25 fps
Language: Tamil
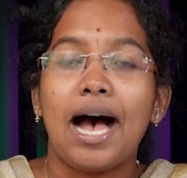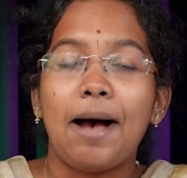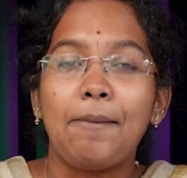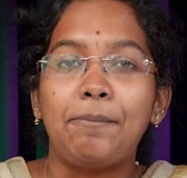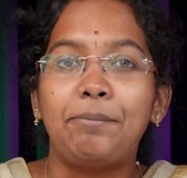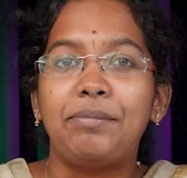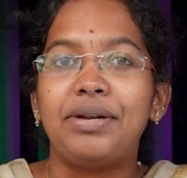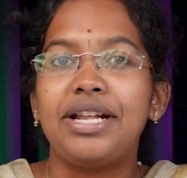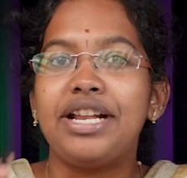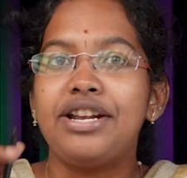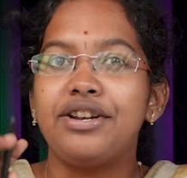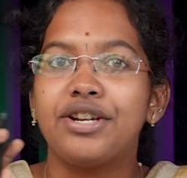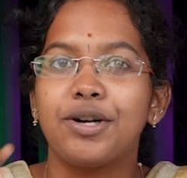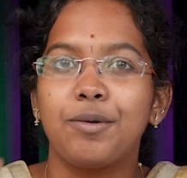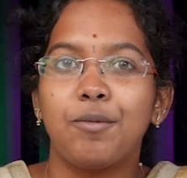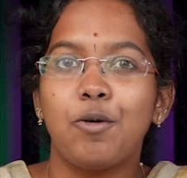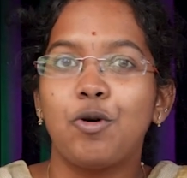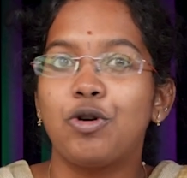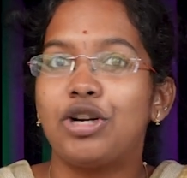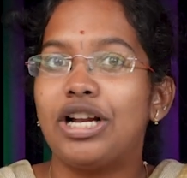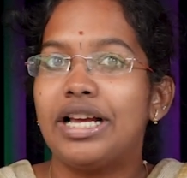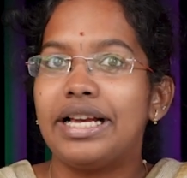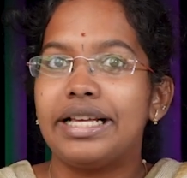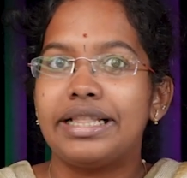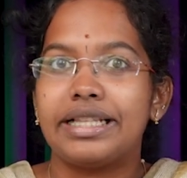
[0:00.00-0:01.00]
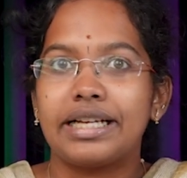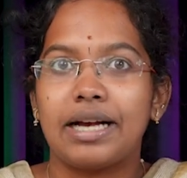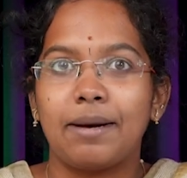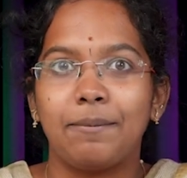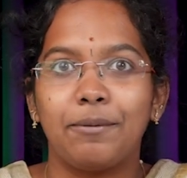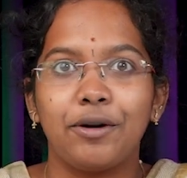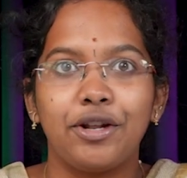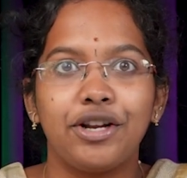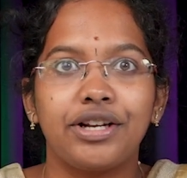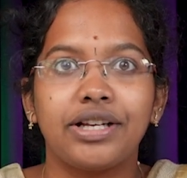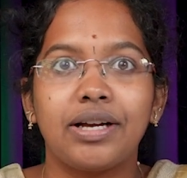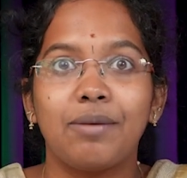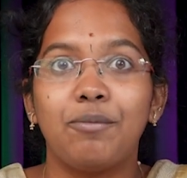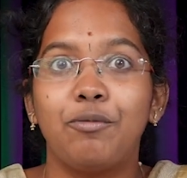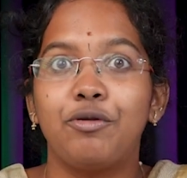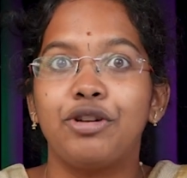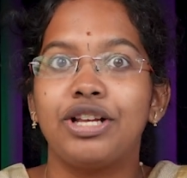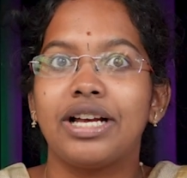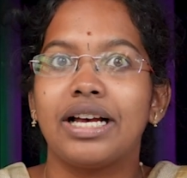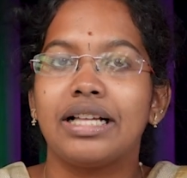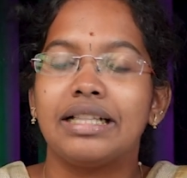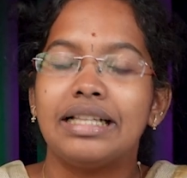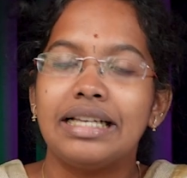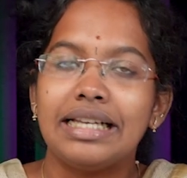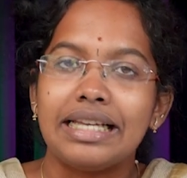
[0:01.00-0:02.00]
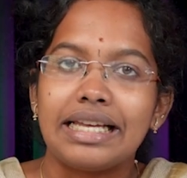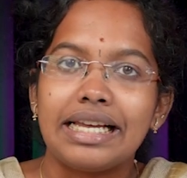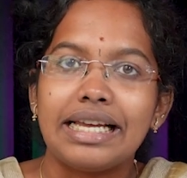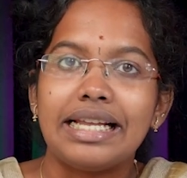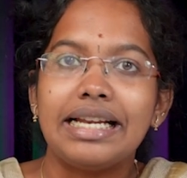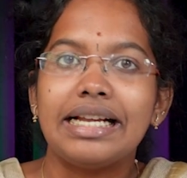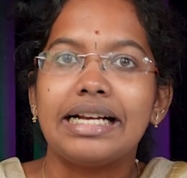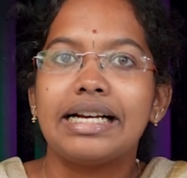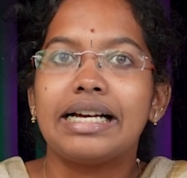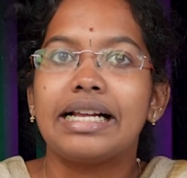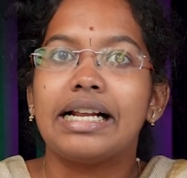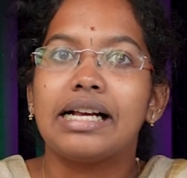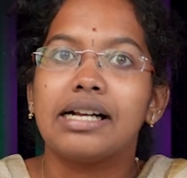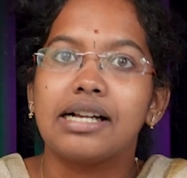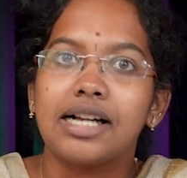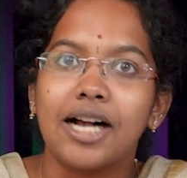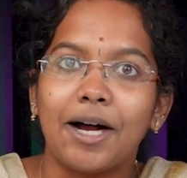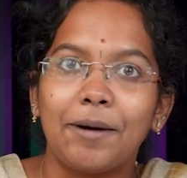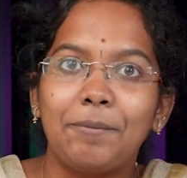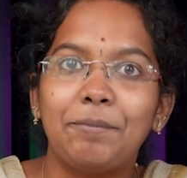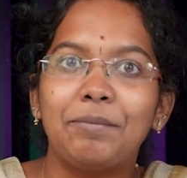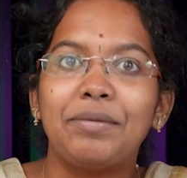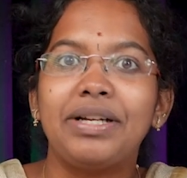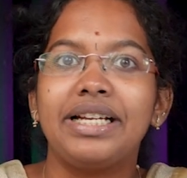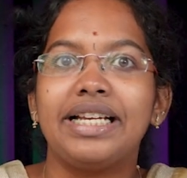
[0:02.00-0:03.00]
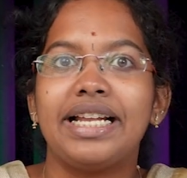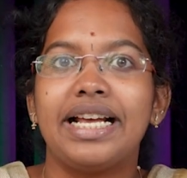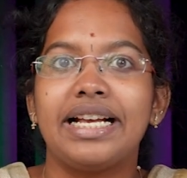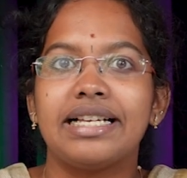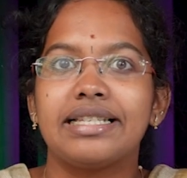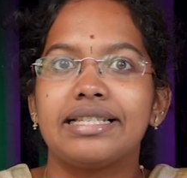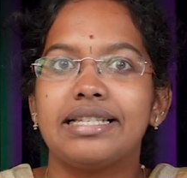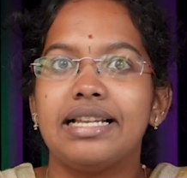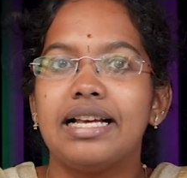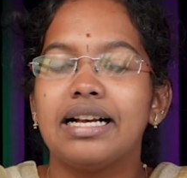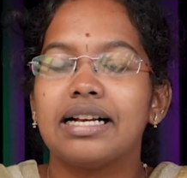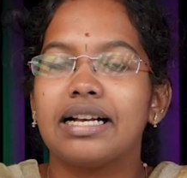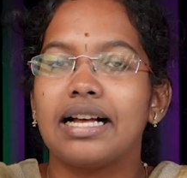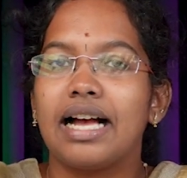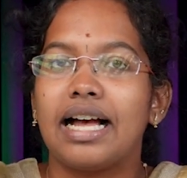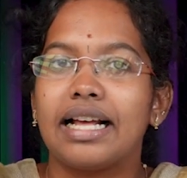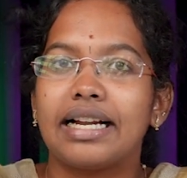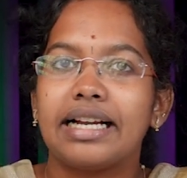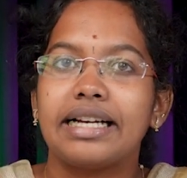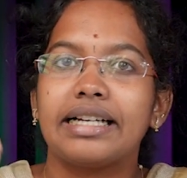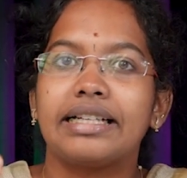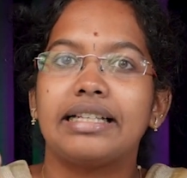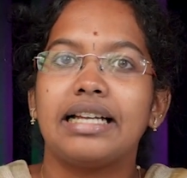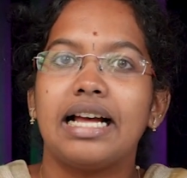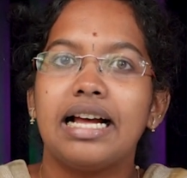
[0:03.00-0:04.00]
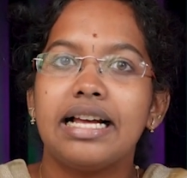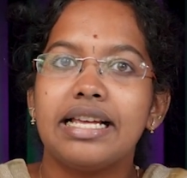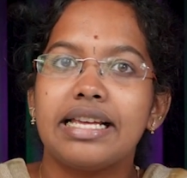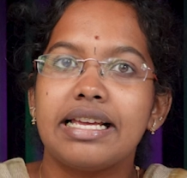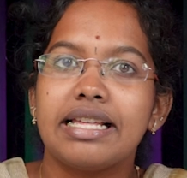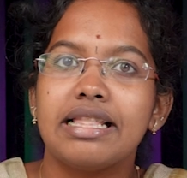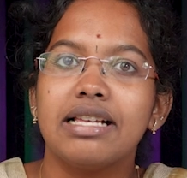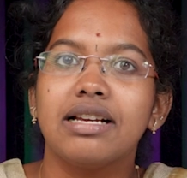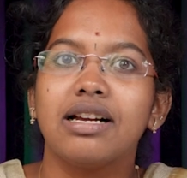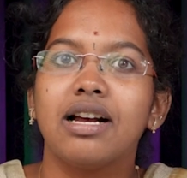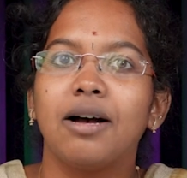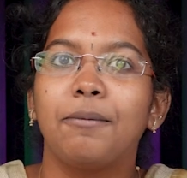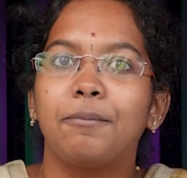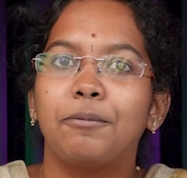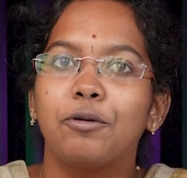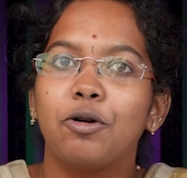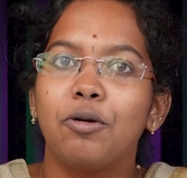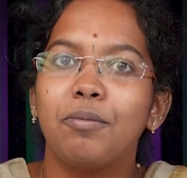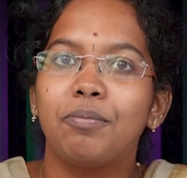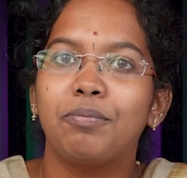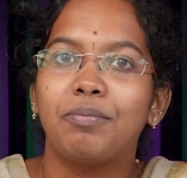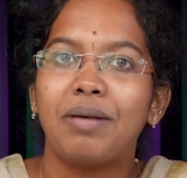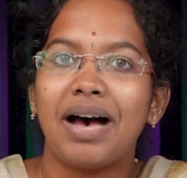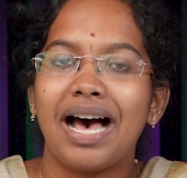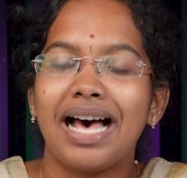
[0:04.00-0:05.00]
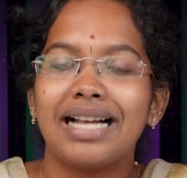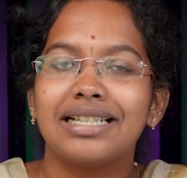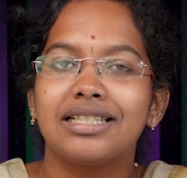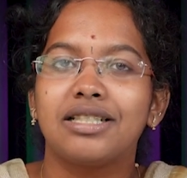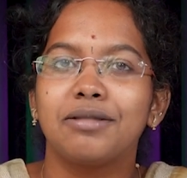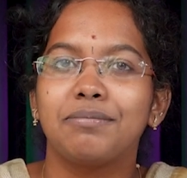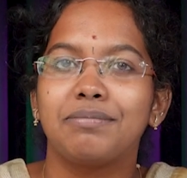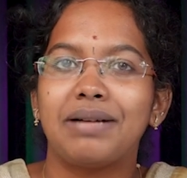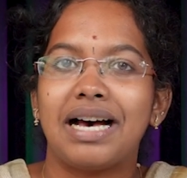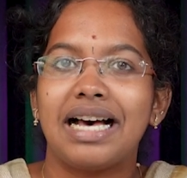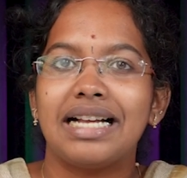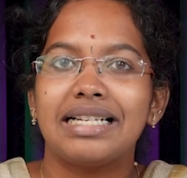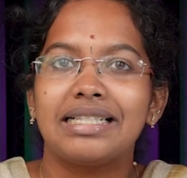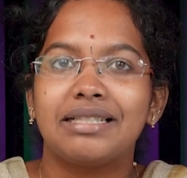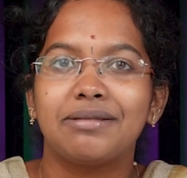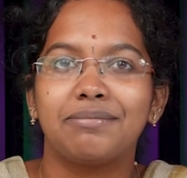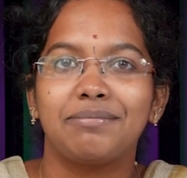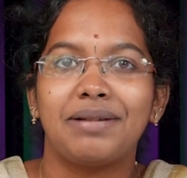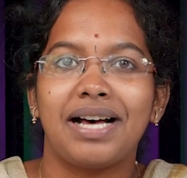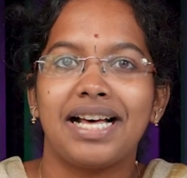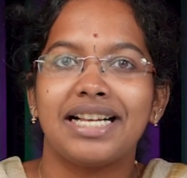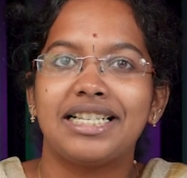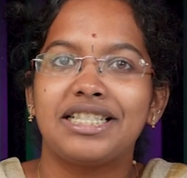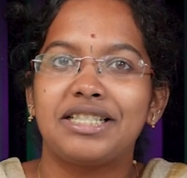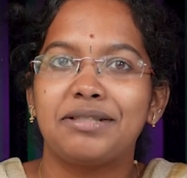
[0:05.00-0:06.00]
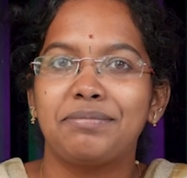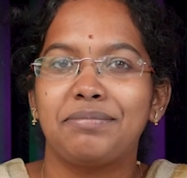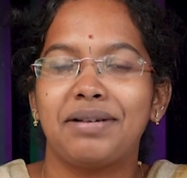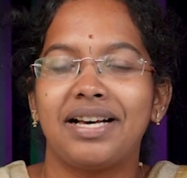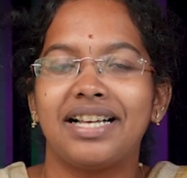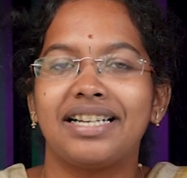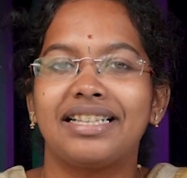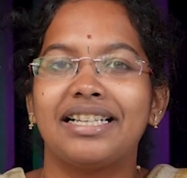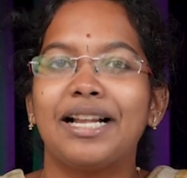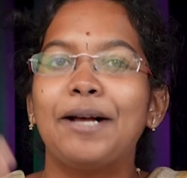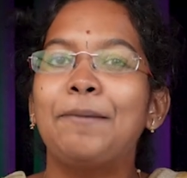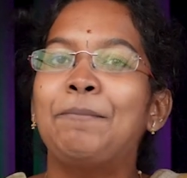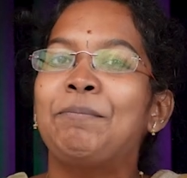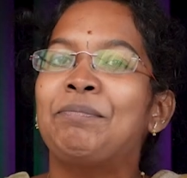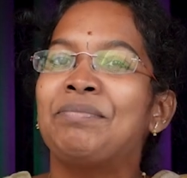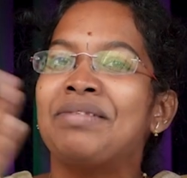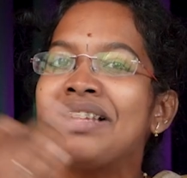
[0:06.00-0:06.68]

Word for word: அப்படின்ற மோடில் இதுக்கப்புறம் இருக்க முடியாது இருக்கிற கம்மி டேஸில் கரெக்டாக இதுக்கப்புறம் பார்த்து பார்த்து பார்த்து பார்த்தா